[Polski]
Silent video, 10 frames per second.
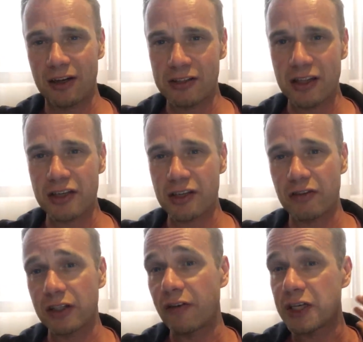ale ostatecznie
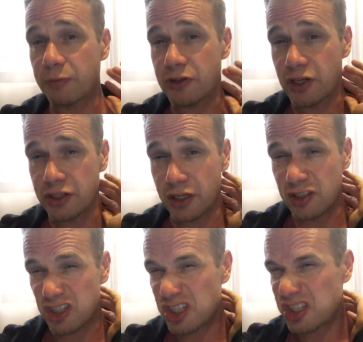wylądowaliśmy o
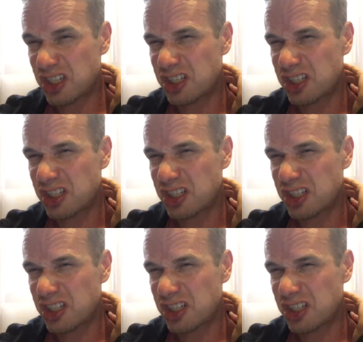3.30